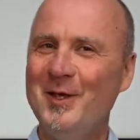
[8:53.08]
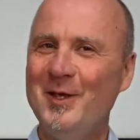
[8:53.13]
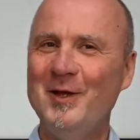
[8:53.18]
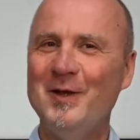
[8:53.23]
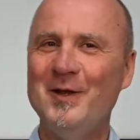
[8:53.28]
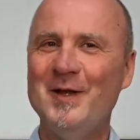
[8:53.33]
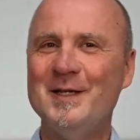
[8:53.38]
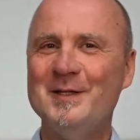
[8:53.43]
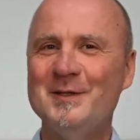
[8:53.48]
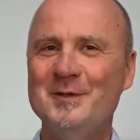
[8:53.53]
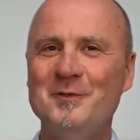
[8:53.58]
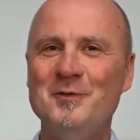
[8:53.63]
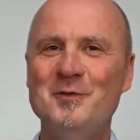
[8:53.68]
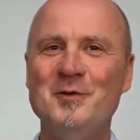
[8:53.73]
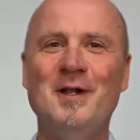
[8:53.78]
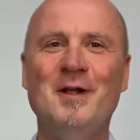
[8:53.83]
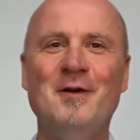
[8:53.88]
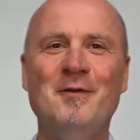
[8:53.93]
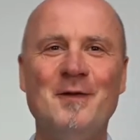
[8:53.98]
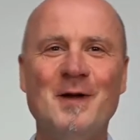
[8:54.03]
Das
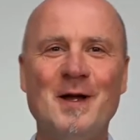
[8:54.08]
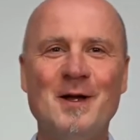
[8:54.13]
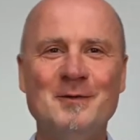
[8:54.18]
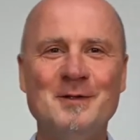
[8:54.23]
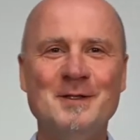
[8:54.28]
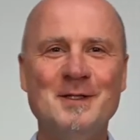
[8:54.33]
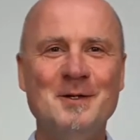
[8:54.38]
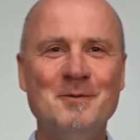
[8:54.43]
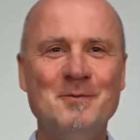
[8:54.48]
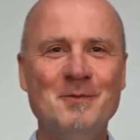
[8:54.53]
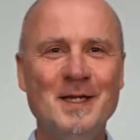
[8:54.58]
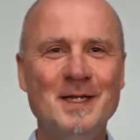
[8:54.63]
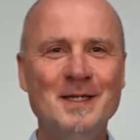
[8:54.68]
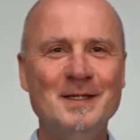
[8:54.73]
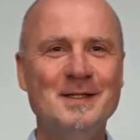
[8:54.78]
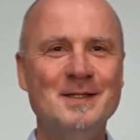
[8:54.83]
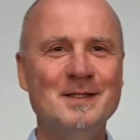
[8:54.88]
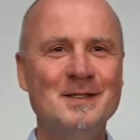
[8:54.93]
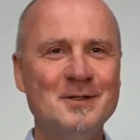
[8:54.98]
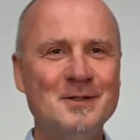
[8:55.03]
führt
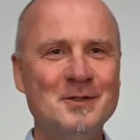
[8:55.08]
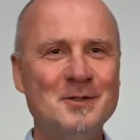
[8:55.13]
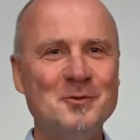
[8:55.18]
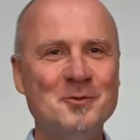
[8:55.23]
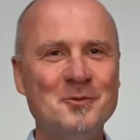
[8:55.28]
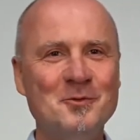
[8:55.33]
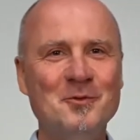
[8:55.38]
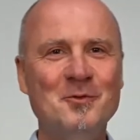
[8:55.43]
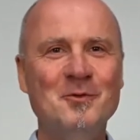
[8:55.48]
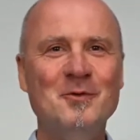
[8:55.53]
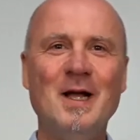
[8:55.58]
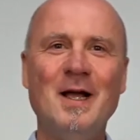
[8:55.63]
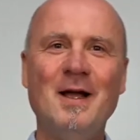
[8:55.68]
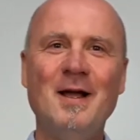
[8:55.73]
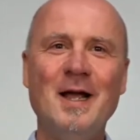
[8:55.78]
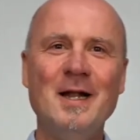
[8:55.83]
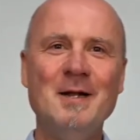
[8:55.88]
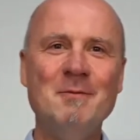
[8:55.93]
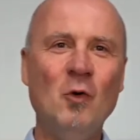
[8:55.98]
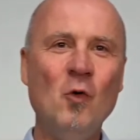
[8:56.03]
erfahrungsgemäß zu
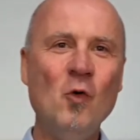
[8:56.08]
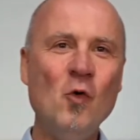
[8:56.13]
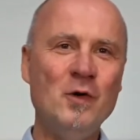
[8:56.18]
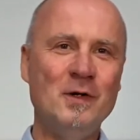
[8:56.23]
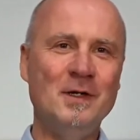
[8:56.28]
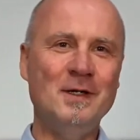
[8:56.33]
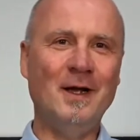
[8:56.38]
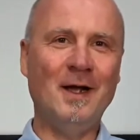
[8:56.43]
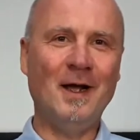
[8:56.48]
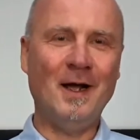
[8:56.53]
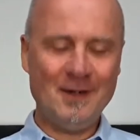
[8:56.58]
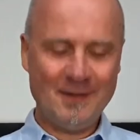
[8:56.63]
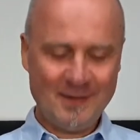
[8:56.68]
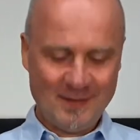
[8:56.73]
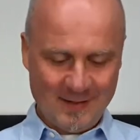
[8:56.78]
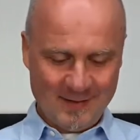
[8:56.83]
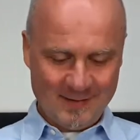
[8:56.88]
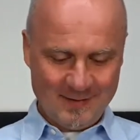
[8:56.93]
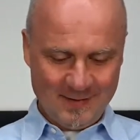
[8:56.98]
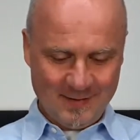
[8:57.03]
einem hohen Grad
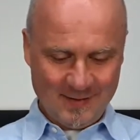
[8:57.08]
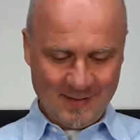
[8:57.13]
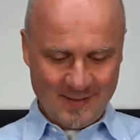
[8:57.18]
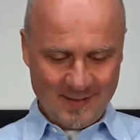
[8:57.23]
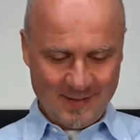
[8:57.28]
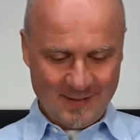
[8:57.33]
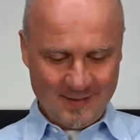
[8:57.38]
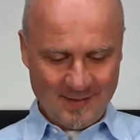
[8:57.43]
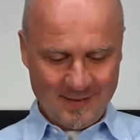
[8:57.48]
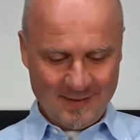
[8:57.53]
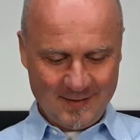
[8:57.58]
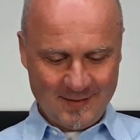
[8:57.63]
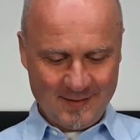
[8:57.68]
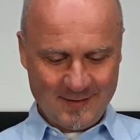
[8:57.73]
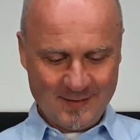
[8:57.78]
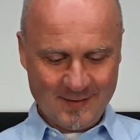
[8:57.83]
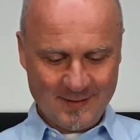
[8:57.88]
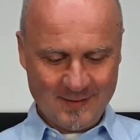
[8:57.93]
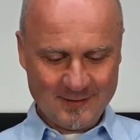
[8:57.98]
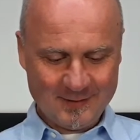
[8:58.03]
an
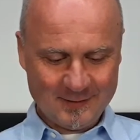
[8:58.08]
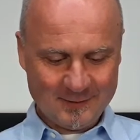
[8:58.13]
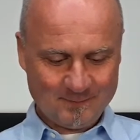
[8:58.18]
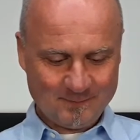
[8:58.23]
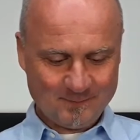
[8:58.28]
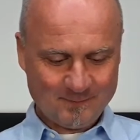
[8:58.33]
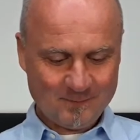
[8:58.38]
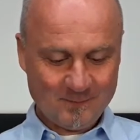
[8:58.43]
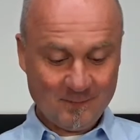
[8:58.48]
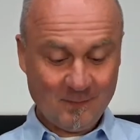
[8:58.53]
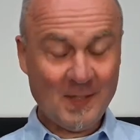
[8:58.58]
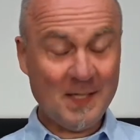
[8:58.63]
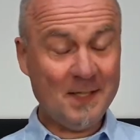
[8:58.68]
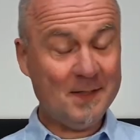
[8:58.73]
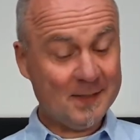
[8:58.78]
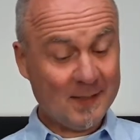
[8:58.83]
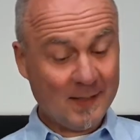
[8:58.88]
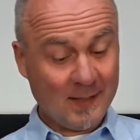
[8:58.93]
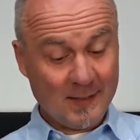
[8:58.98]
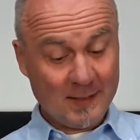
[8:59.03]
Gerechtigkeit,
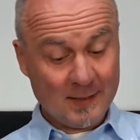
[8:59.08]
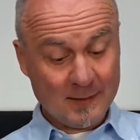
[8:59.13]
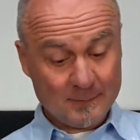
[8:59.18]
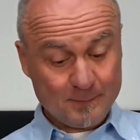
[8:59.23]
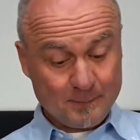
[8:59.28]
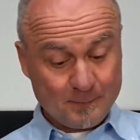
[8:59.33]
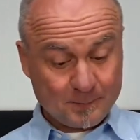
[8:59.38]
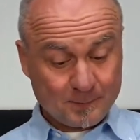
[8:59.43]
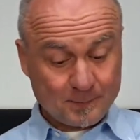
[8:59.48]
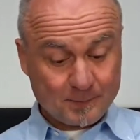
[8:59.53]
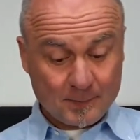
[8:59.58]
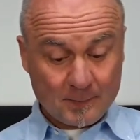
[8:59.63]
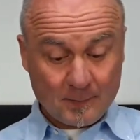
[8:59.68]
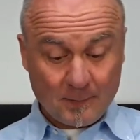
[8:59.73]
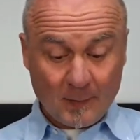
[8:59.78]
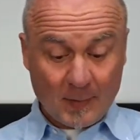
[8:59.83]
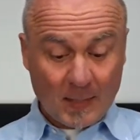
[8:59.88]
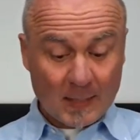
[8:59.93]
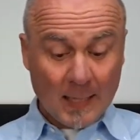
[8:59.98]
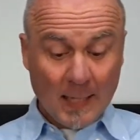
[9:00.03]
diese Regel.
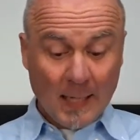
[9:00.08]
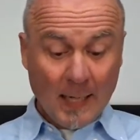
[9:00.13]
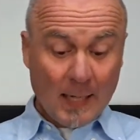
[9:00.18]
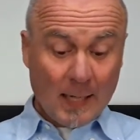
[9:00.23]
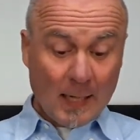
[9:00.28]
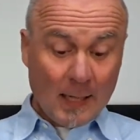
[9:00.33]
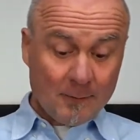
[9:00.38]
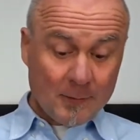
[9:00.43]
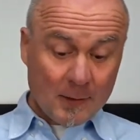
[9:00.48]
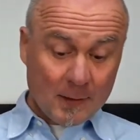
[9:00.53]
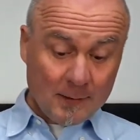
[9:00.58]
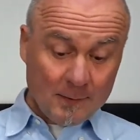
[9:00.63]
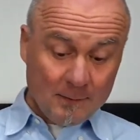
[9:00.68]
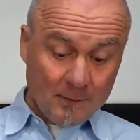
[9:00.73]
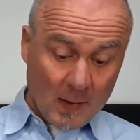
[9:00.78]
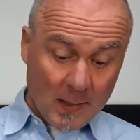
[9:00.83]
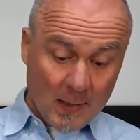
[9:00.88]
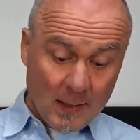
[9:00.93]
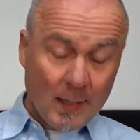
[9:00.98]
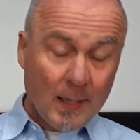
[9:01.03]
Aber
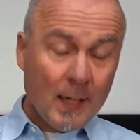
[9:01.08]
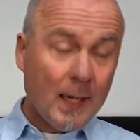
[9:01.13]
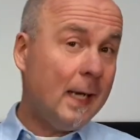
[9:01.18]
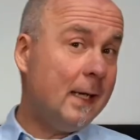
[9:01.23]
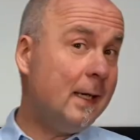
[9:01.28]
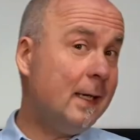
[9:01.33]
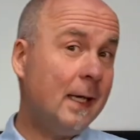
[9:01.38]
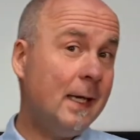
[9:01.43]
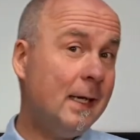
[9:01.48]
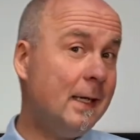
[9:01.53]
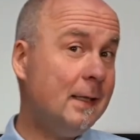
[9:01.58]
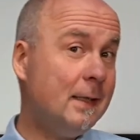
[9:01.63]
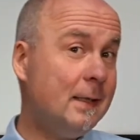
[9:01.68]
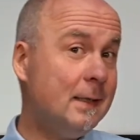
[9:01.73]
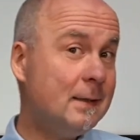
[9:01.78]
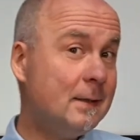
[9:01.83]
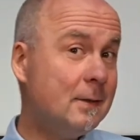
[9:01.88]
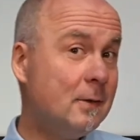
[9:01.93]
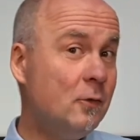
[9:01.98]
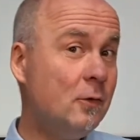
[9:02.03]
eine Regel
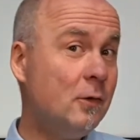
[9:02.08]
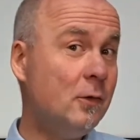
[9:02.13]
ist nur